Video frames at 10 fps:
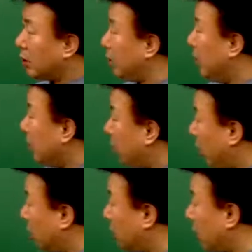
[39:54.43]
그러면
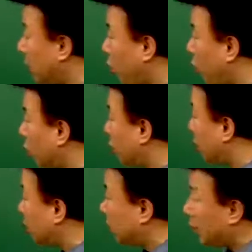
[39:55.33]
별장이나 고급
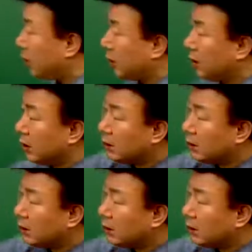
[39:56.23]
주택을 사면은